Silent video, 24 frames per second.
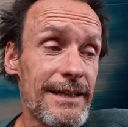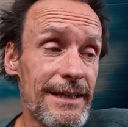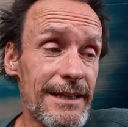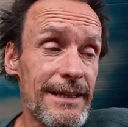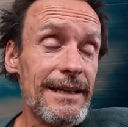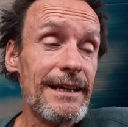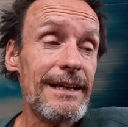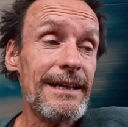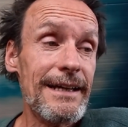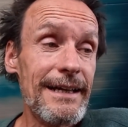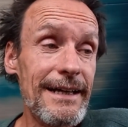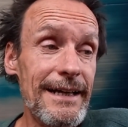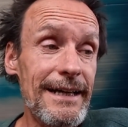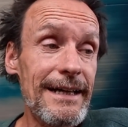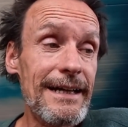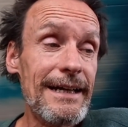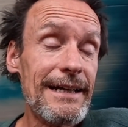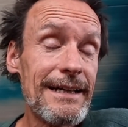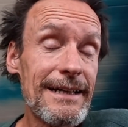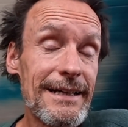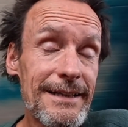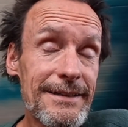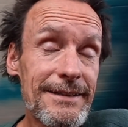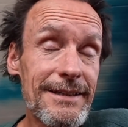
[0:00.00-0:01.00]
Äh,
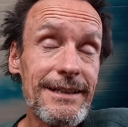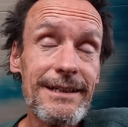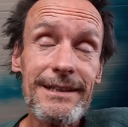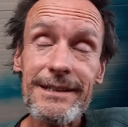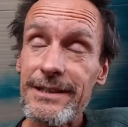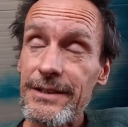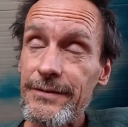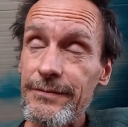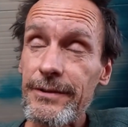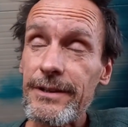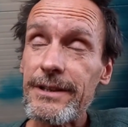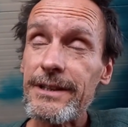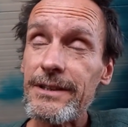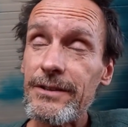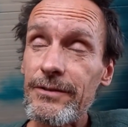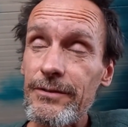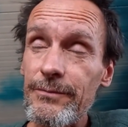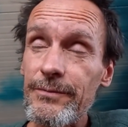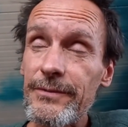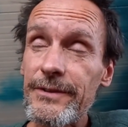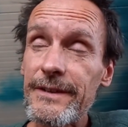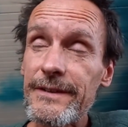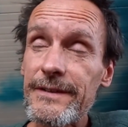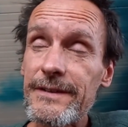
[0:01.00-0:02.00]
da geht es wirklich
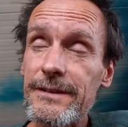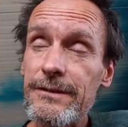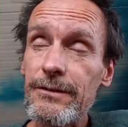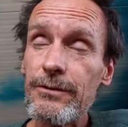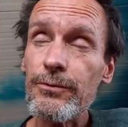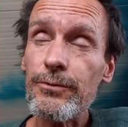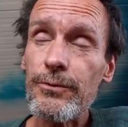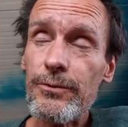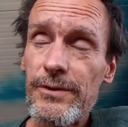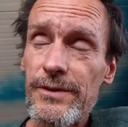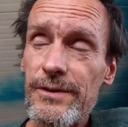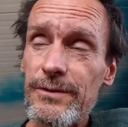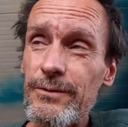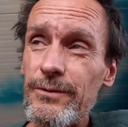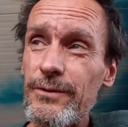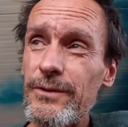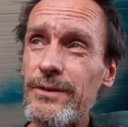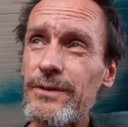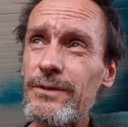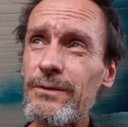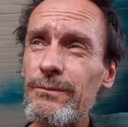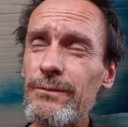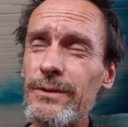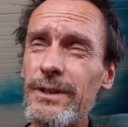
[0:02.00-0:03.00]
um das
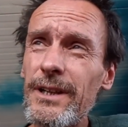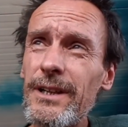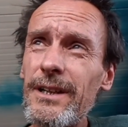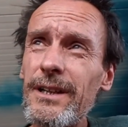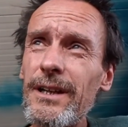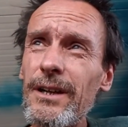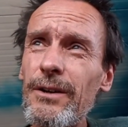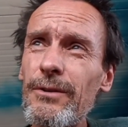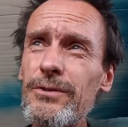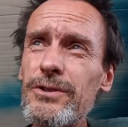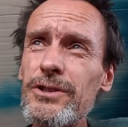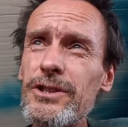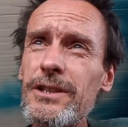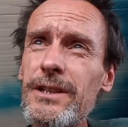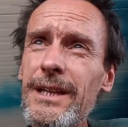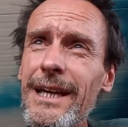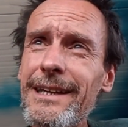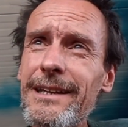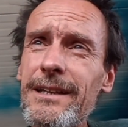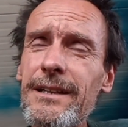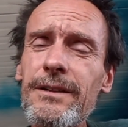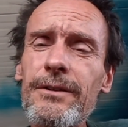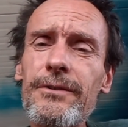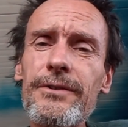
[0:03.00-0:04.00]
Loslösen oder
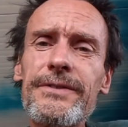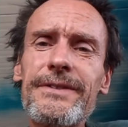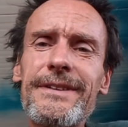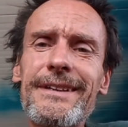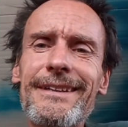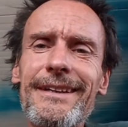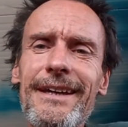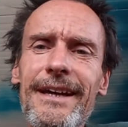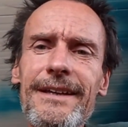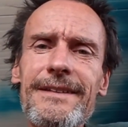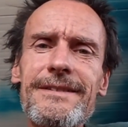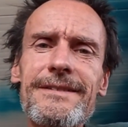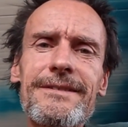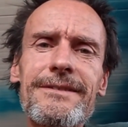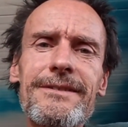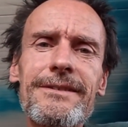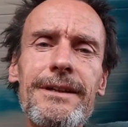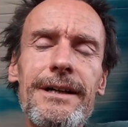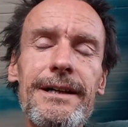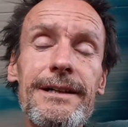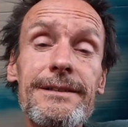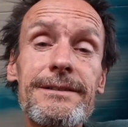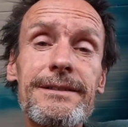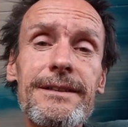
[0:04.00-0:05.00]
Heraussteigen aus den Resten
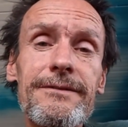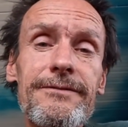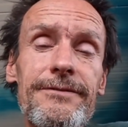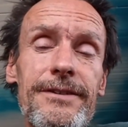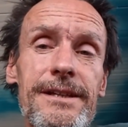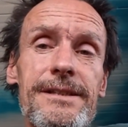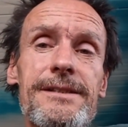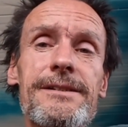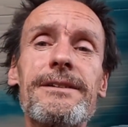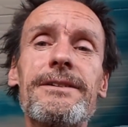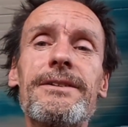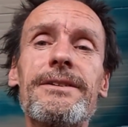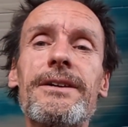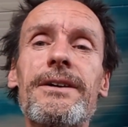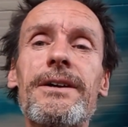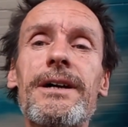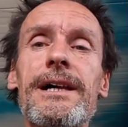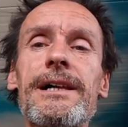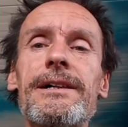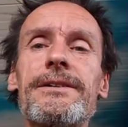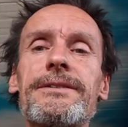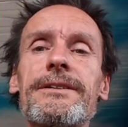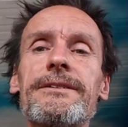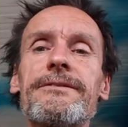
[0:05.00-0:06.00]
alter Fesseln,
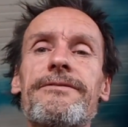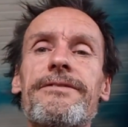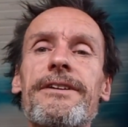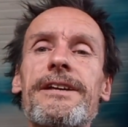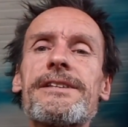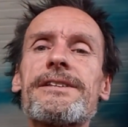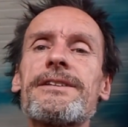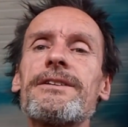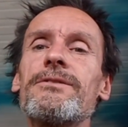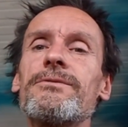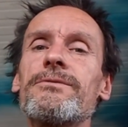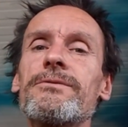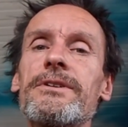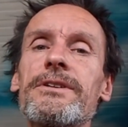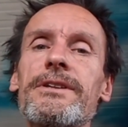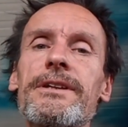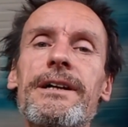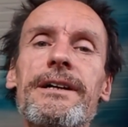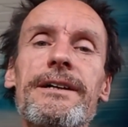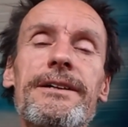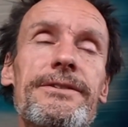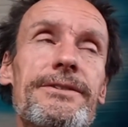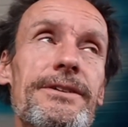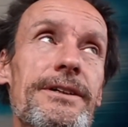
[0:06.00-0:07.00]
alter Fesselungen,
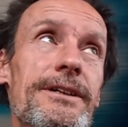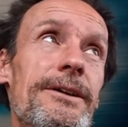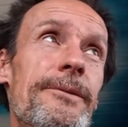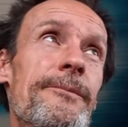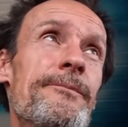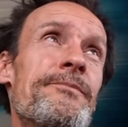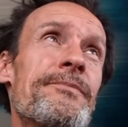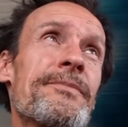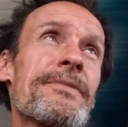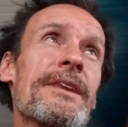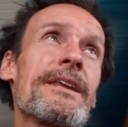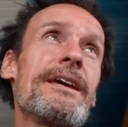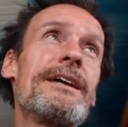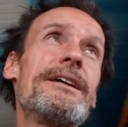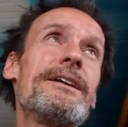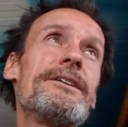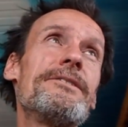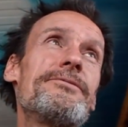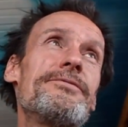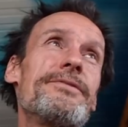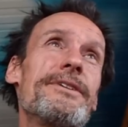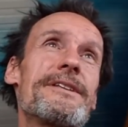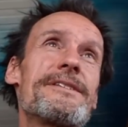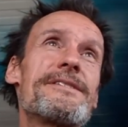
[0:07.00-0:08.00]
alter
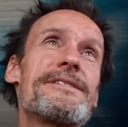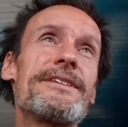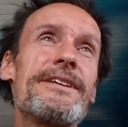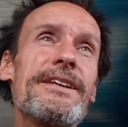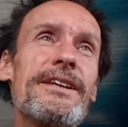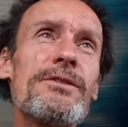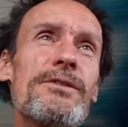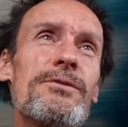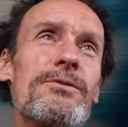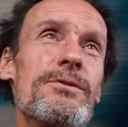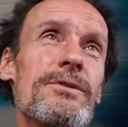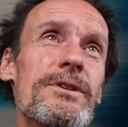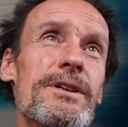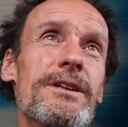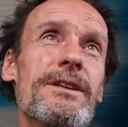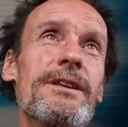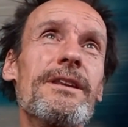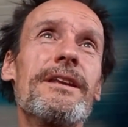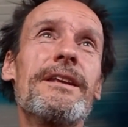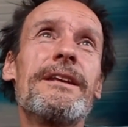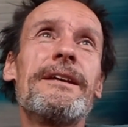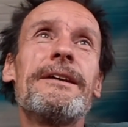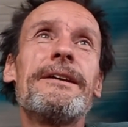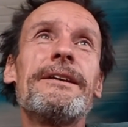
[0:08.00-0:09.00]

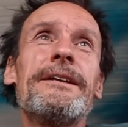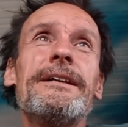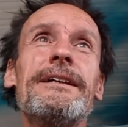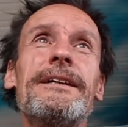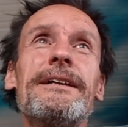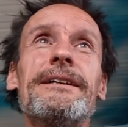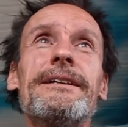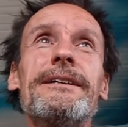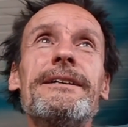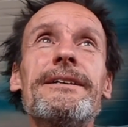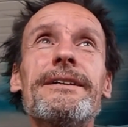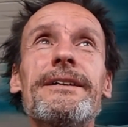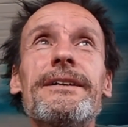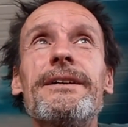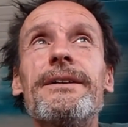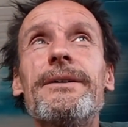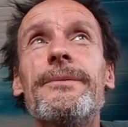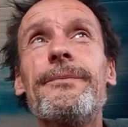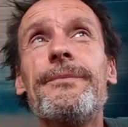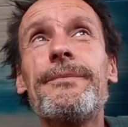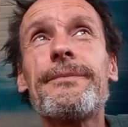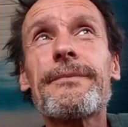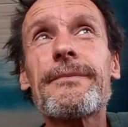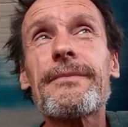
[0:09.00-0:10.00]
Fixierungen.
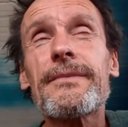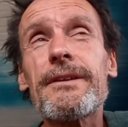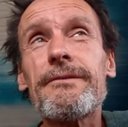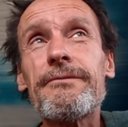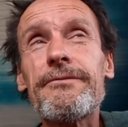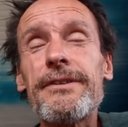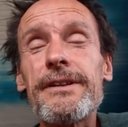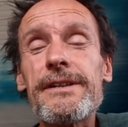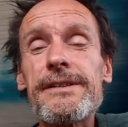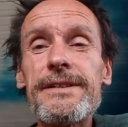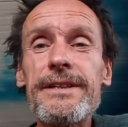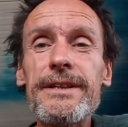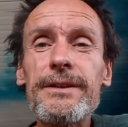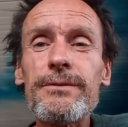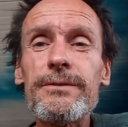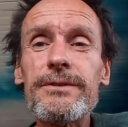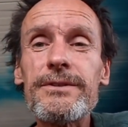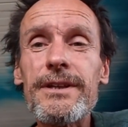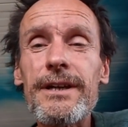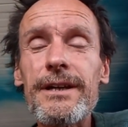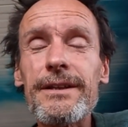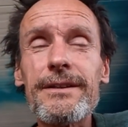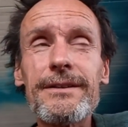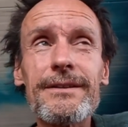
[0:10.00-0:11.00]
Ähm,
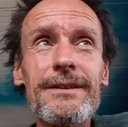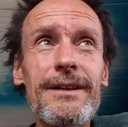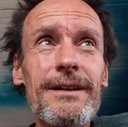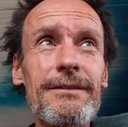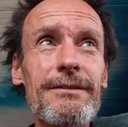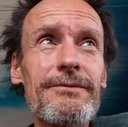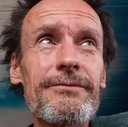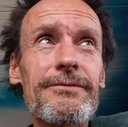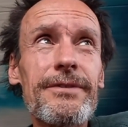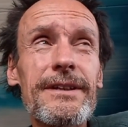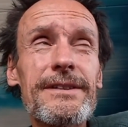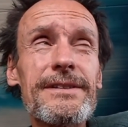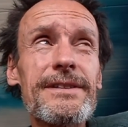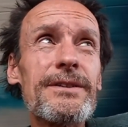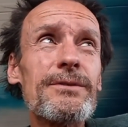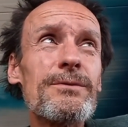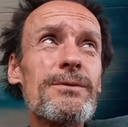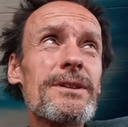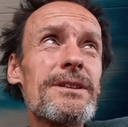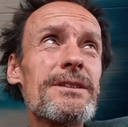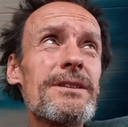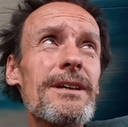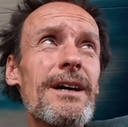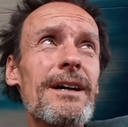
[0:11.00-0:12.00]
Fixierungen, an,
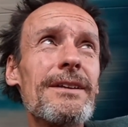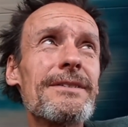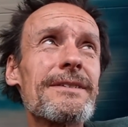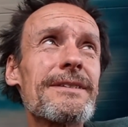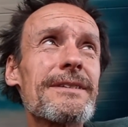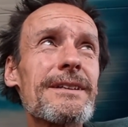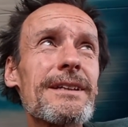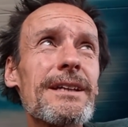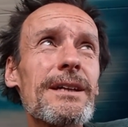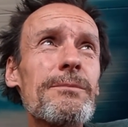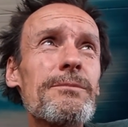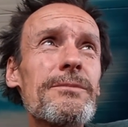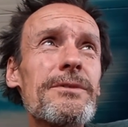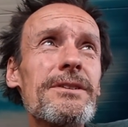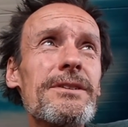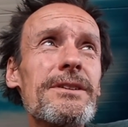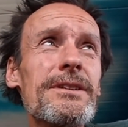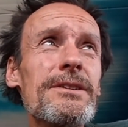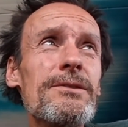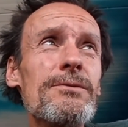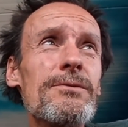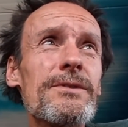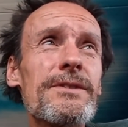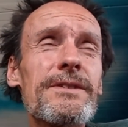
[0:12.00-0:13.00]
Fixierungen an Skripte,
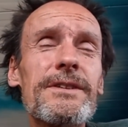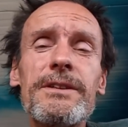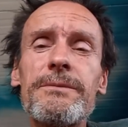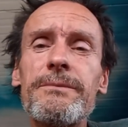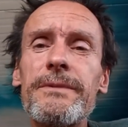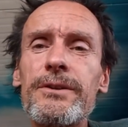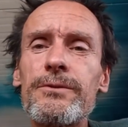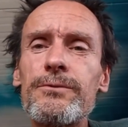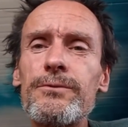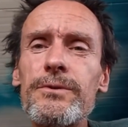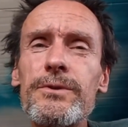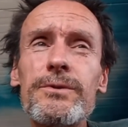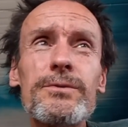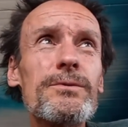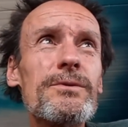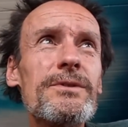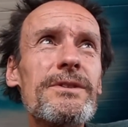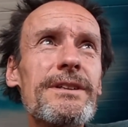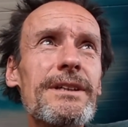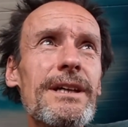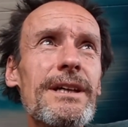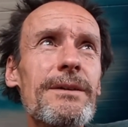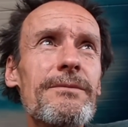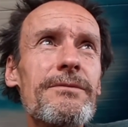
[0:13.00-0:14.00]
die uns nicht mehr gut tun,
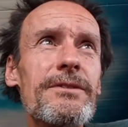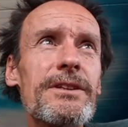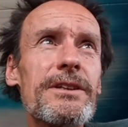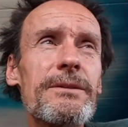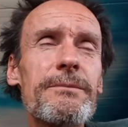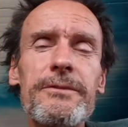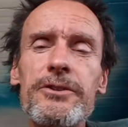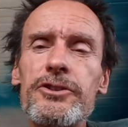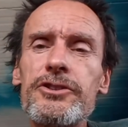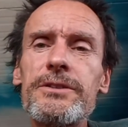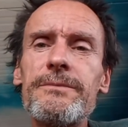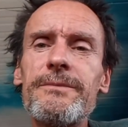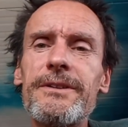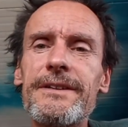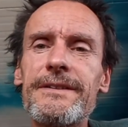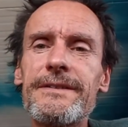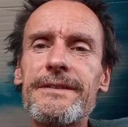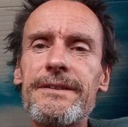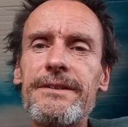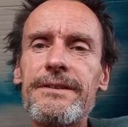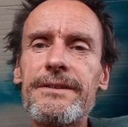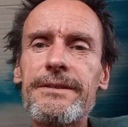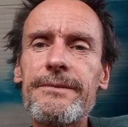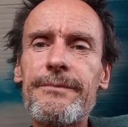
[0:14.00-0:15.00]
die einfach nicht mehr stimmig
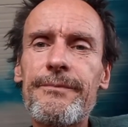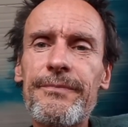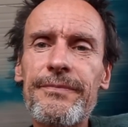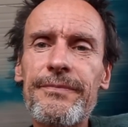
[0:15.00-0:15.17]
sind.